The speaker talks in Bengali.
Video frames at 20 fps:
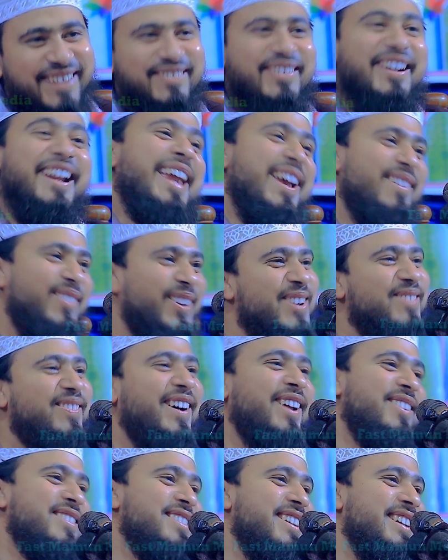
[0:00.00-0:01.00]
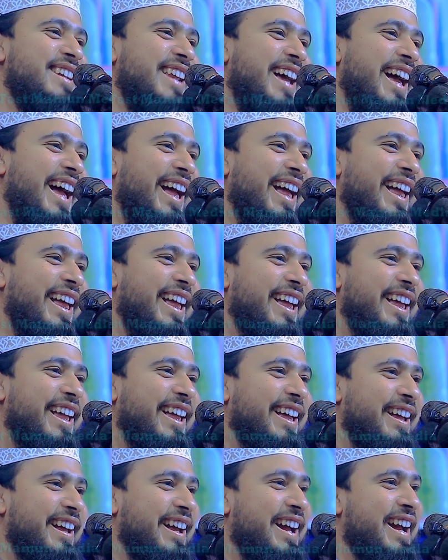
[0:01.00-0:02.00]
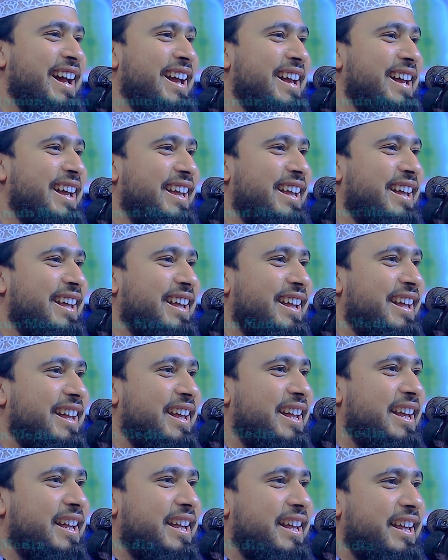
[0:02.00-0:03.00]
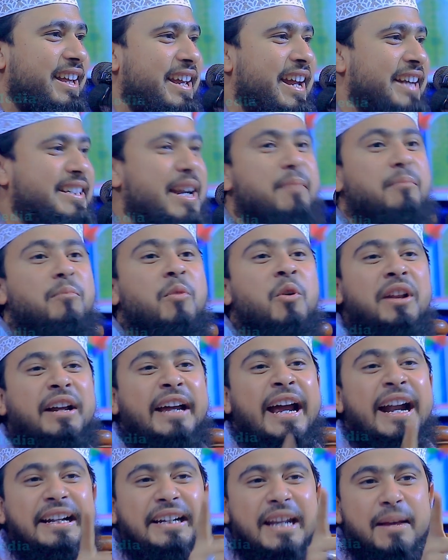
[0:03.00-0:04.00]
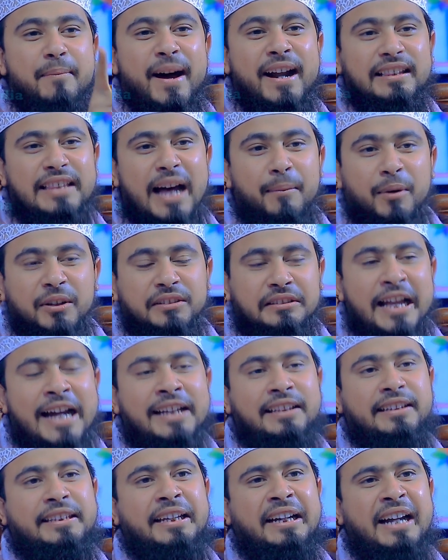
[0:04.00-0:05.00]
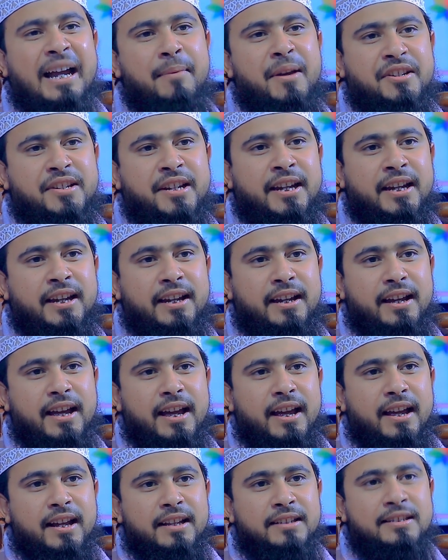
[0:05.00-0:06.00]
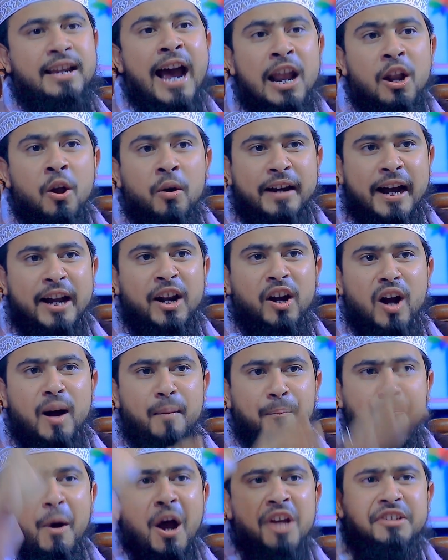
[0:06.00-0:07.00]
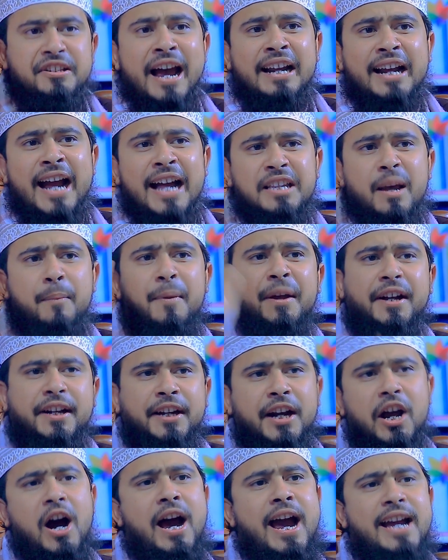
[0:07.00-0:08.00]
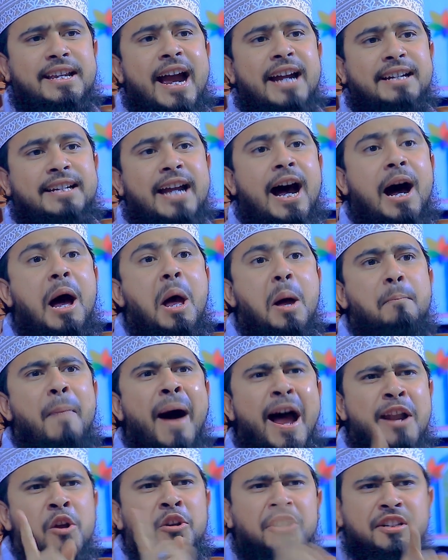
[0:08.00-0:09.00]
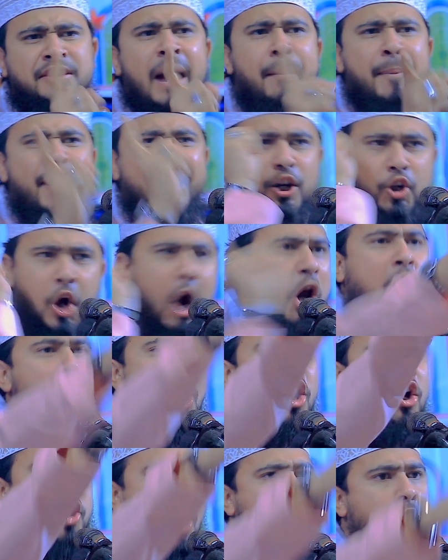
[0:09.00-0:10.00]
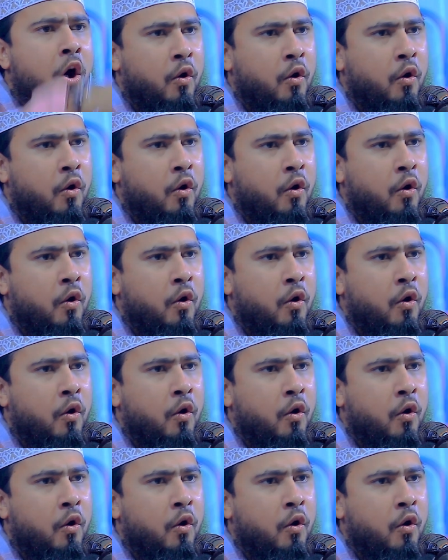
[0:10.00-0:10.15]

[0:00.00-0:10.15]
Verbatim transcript: মানে কেমন মানুষ এটা হ্যাঁ একটা মুরগির ডিমের দাম তার থেকে বেশি যে লোক এরকম পয়সার কাছে বিক্রি হয়ে যায় এটা মানুষ নামের কলঙ্ক